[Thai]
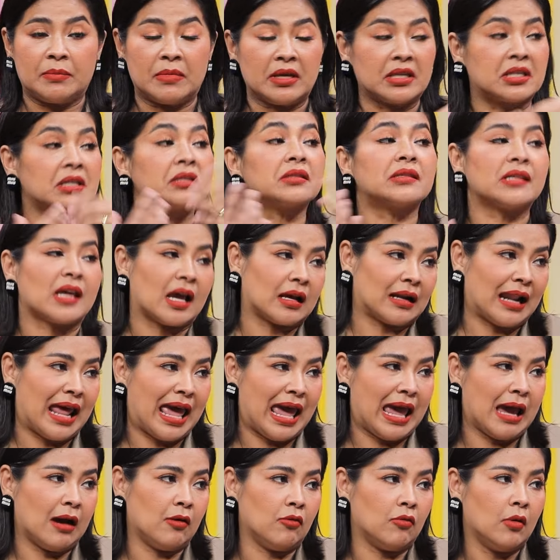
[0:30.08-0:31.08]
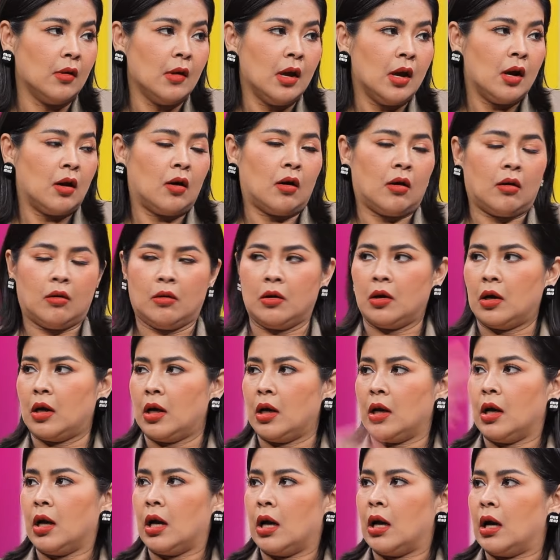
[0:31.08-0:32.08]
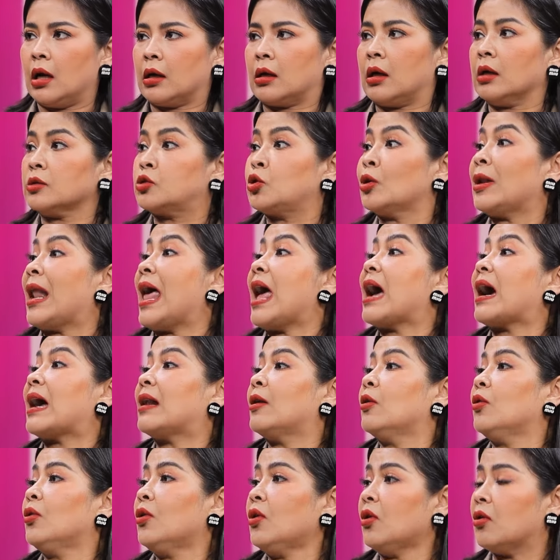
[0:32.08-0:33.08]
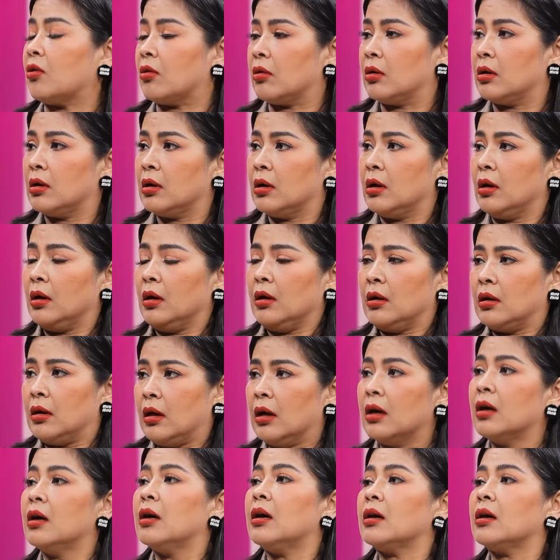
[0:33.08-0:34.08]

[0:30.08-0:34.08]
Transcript: มีชื่อเสียงแล้วอัลบั้มไหนอัลบั้มไหนก็ชุดแรกอะลูกอ๋อชุดแรกเออ